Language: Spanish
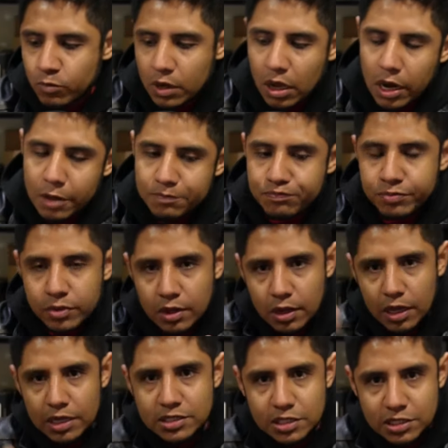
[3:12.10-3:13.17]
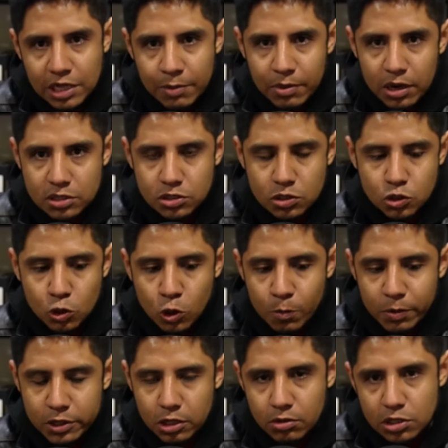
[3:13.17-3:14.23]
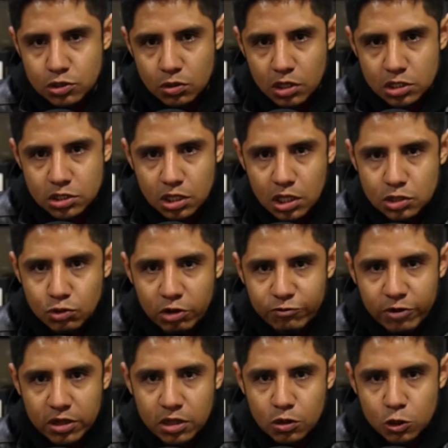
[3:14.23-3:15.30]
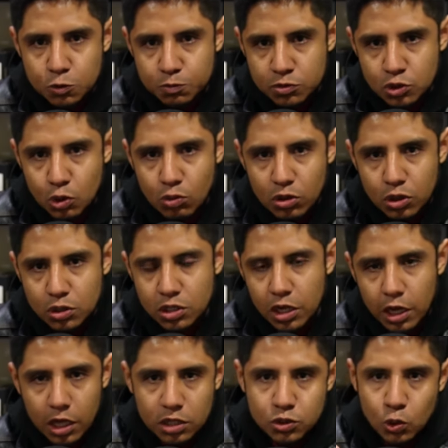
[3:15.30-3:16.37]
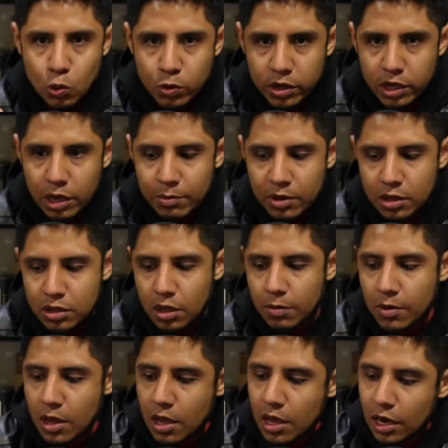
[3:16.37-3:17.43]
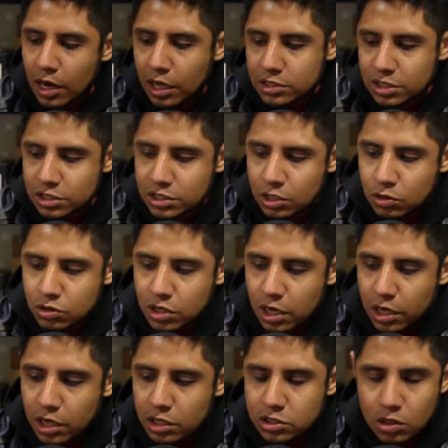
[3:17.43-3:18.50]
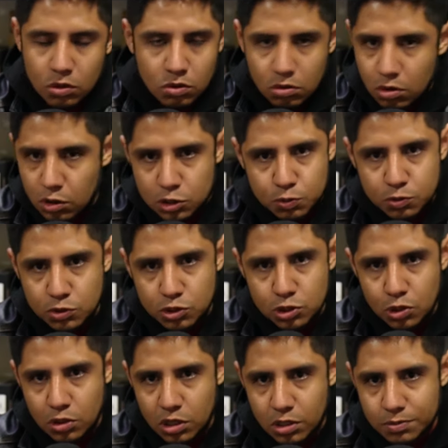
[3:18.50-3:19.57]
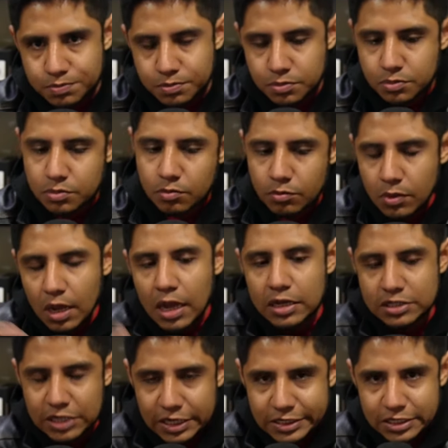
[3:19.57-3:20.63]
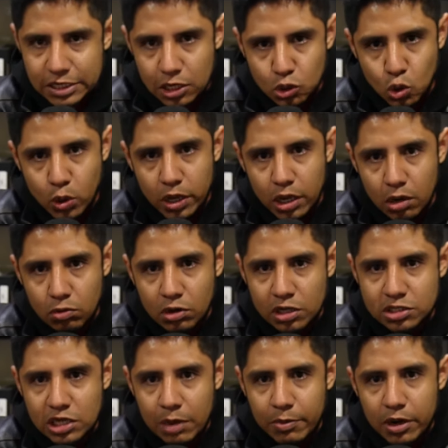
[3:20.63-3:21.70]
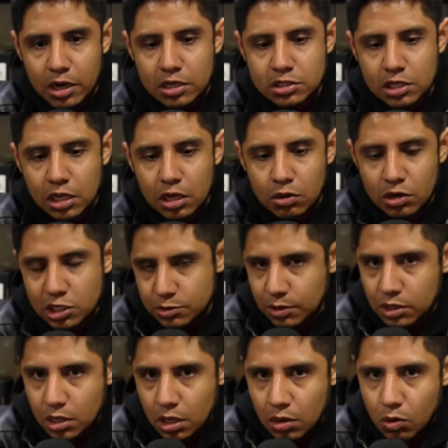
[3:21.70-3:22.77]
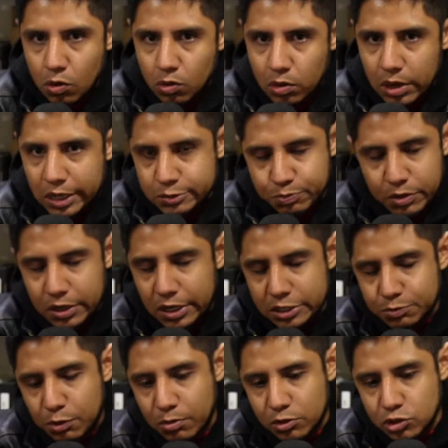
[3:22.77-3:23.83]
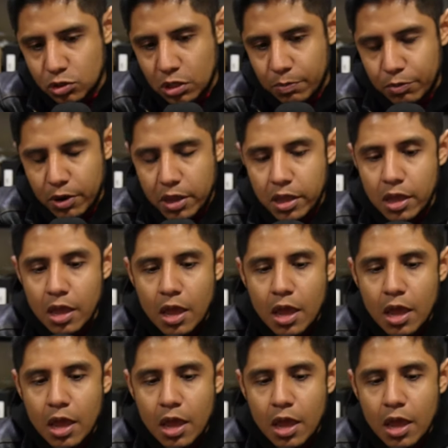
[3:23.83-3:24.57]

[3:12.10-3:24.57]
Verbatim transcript: Ahora, estas cámaras son compatibles con las redes Wi-Fi de 2.4 GHz únicamente. Las de 5 GHz no nos funcionan si es cierto que hay algunas cámaras que no las venden o las, las promocionan por ahí